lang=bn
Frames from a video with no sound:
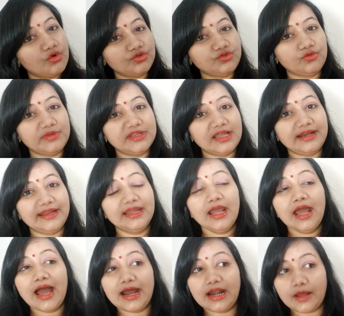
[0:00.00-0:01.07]
অসুবিধা নেই
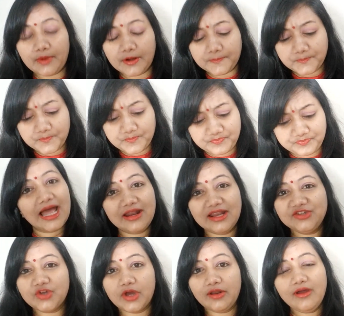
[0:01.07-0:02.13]
আর আমার তাহলে
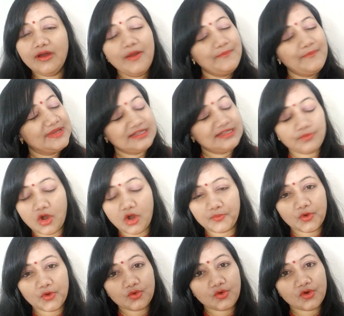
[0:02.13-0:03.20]
চলো বেশি বক
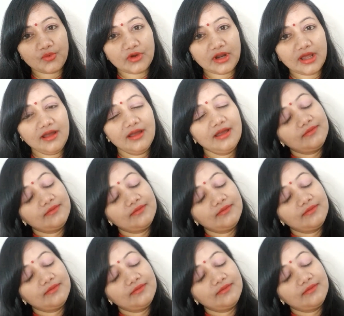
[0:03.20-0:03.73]
বক করবো না